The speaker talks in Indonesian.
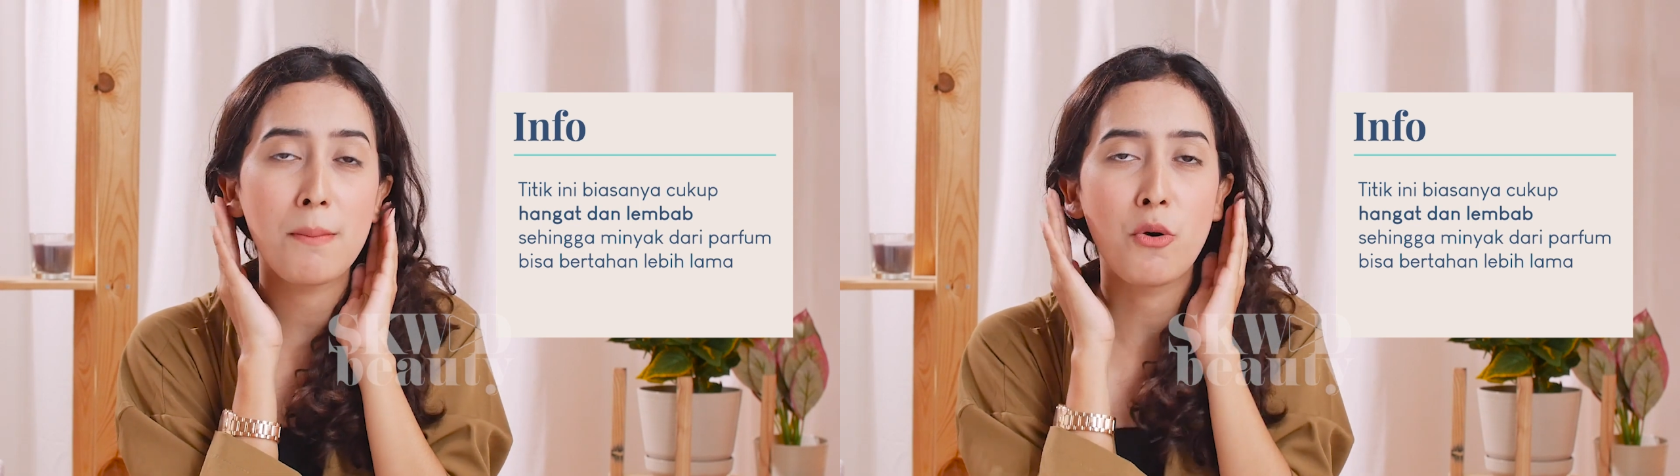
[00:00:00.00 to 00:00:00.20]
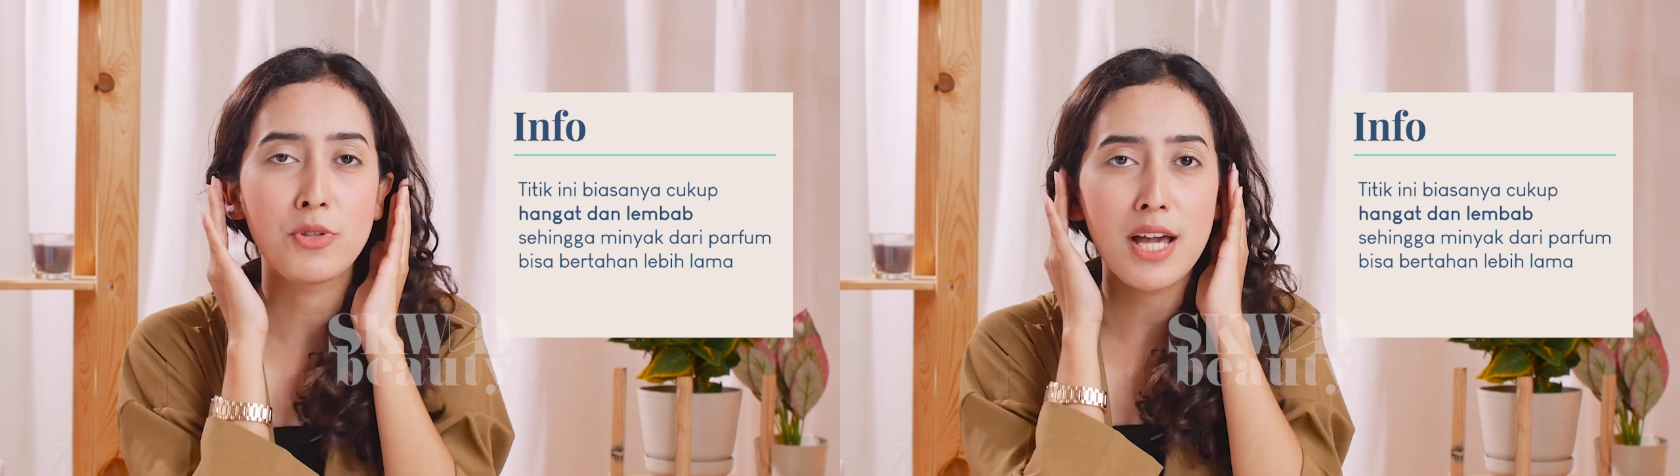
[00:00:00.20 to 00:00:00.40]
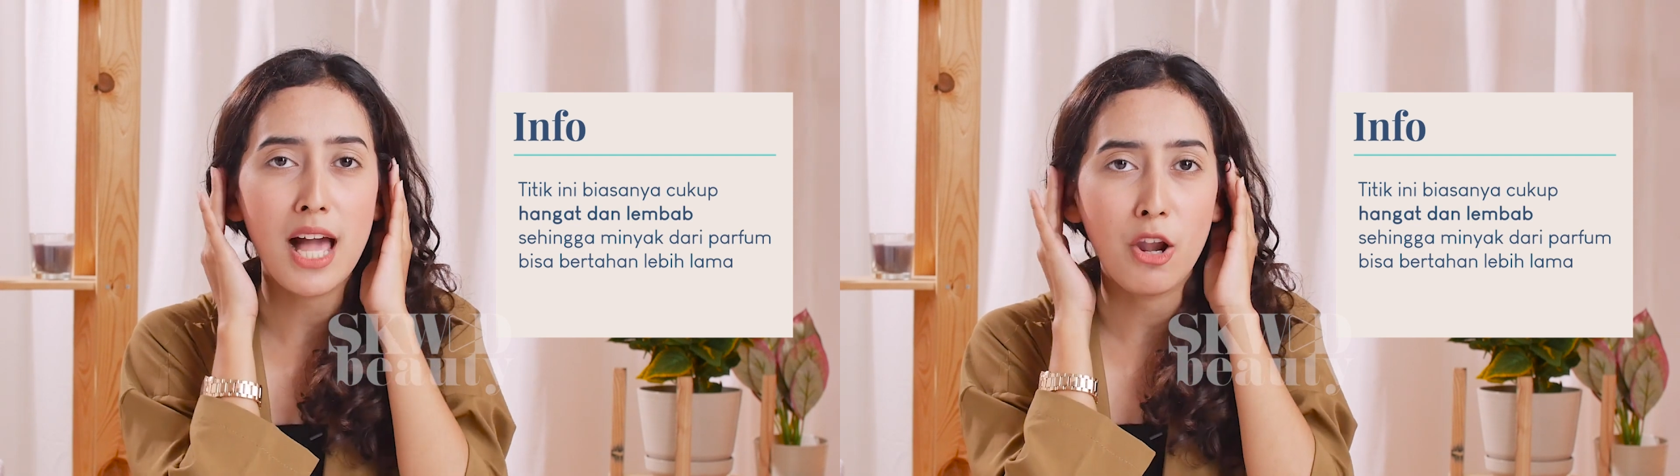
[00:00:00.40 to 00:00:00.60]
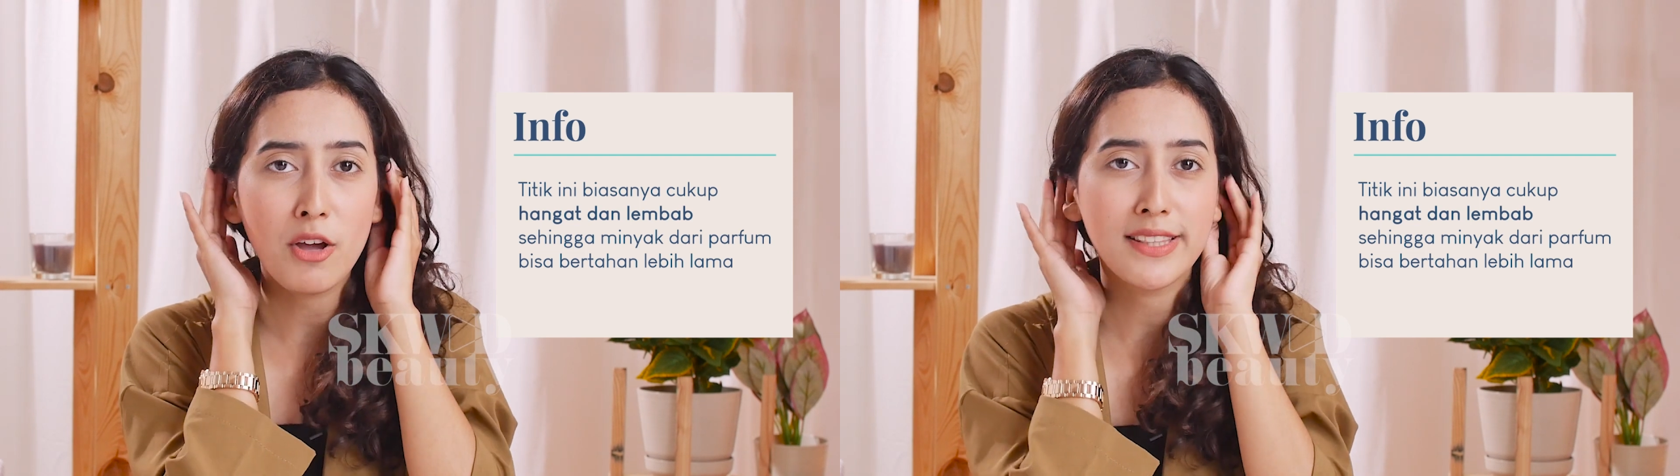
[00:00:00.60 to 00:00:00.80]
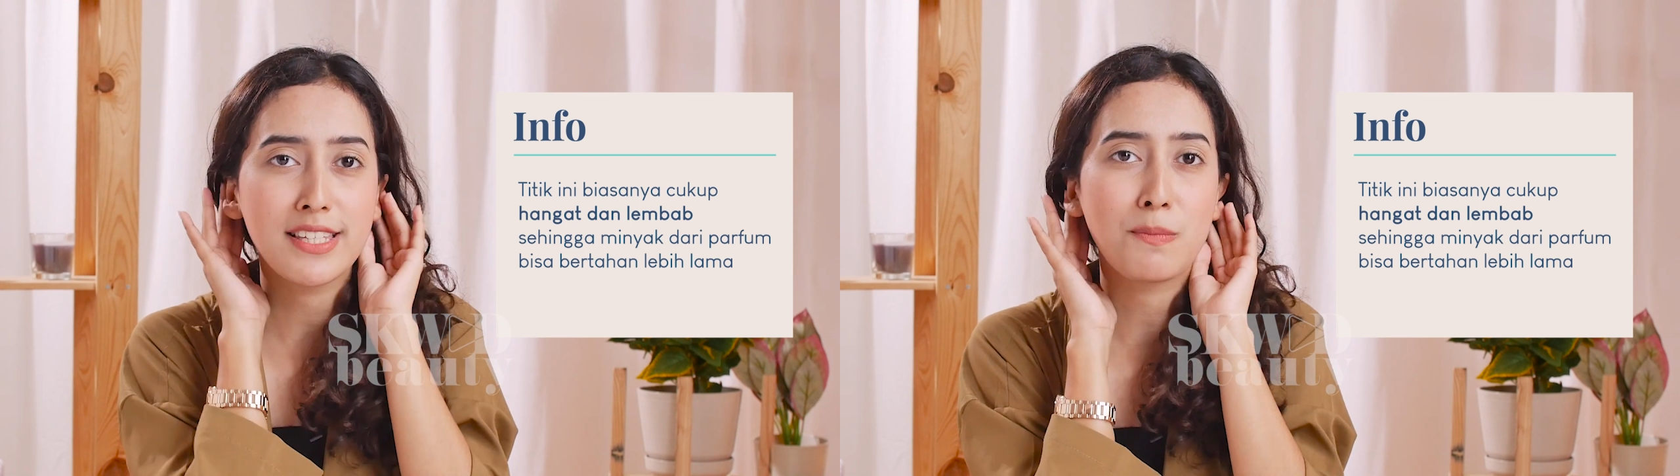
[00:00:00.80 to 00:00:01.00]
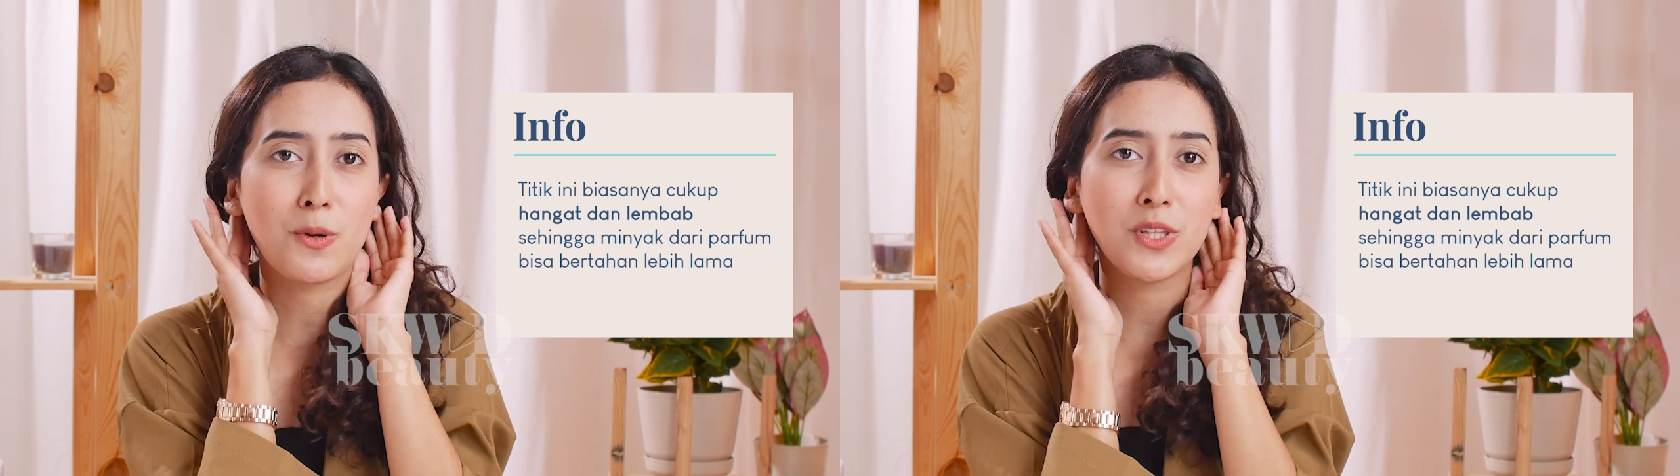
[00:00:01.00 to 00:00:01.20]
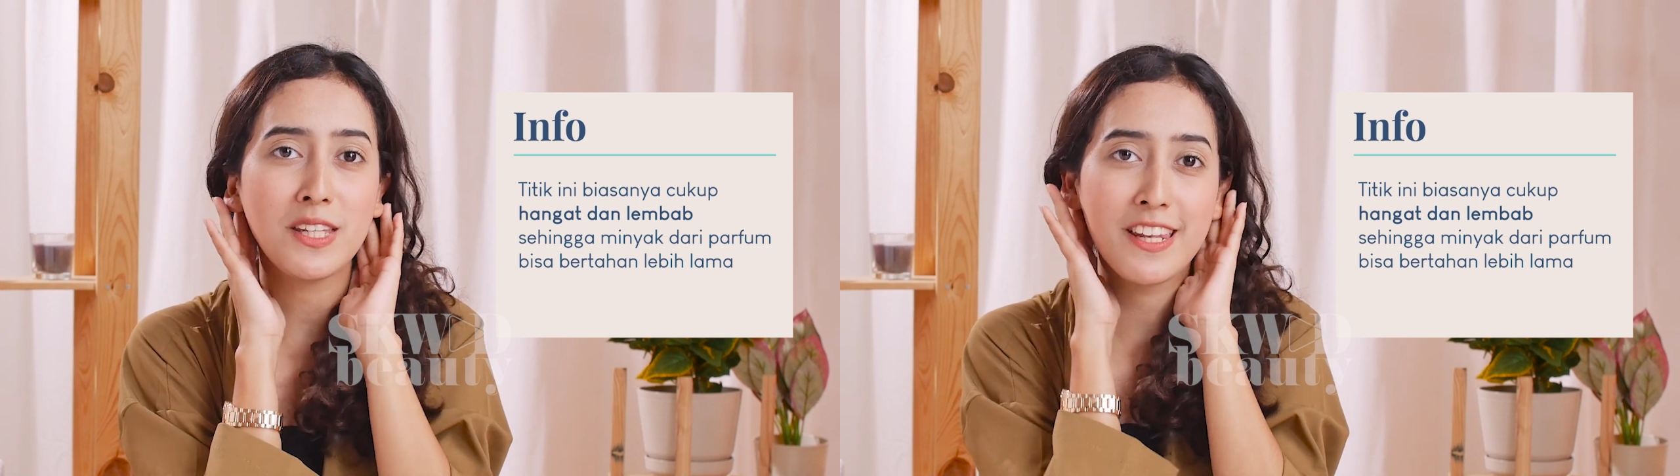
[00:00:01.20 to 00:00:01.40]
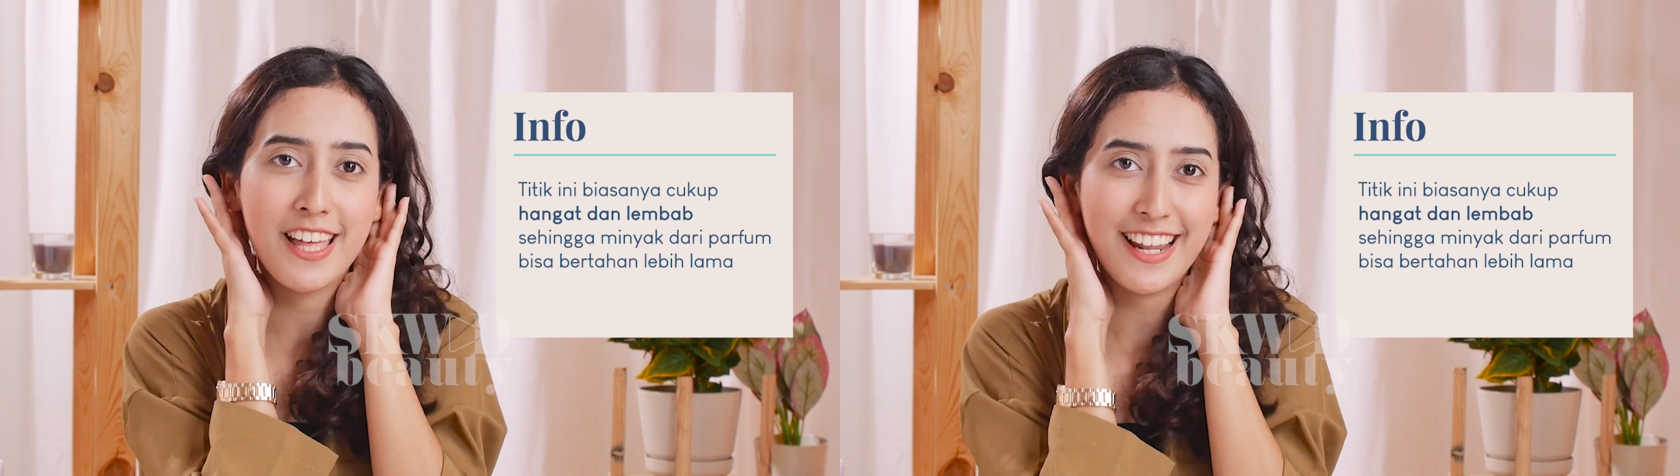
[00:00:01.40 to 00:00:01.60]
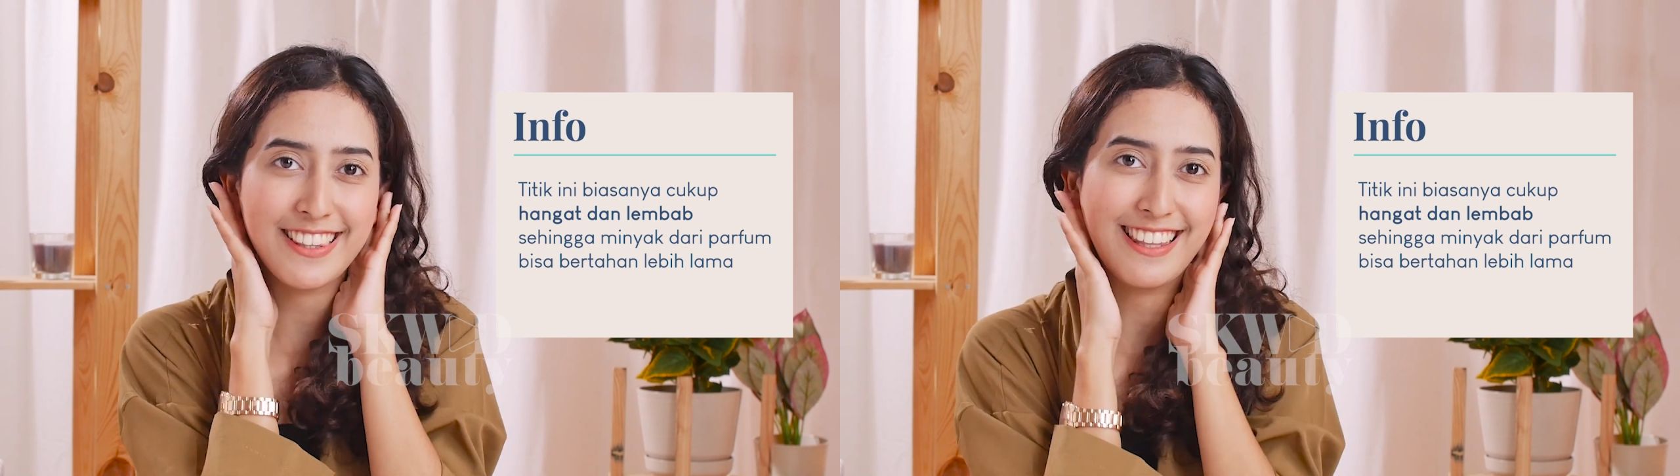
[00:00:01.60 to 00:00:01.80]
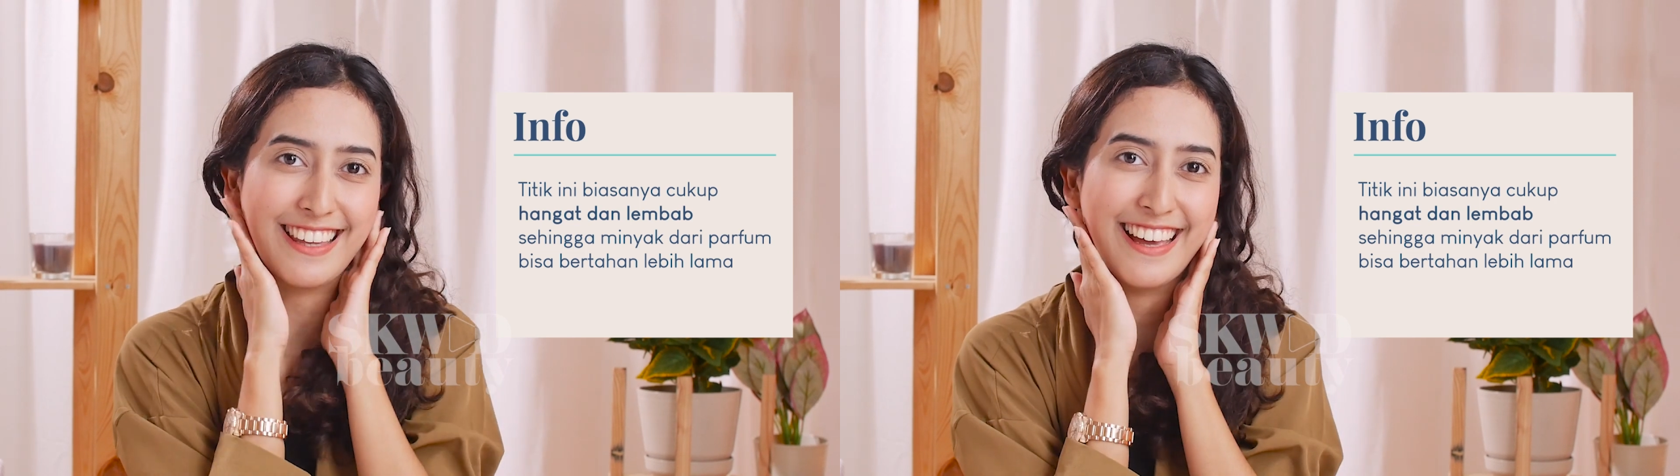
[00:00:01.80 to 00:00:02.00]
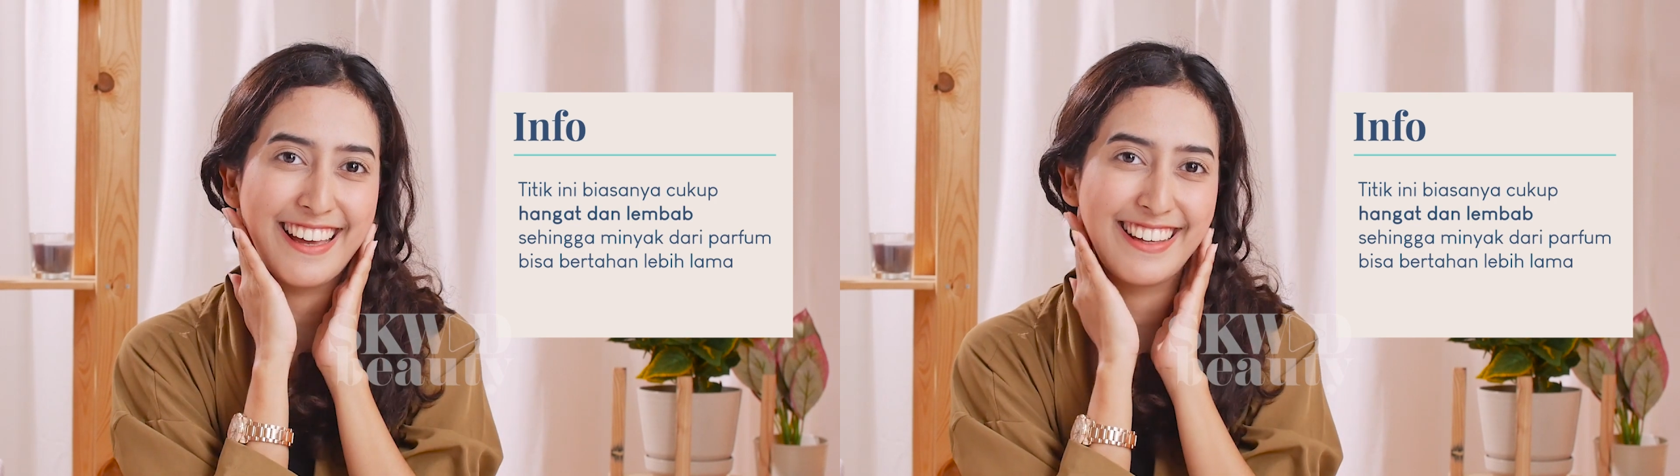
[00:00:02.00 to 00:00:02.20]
baunya kalau kita semprotin di daerah telinga.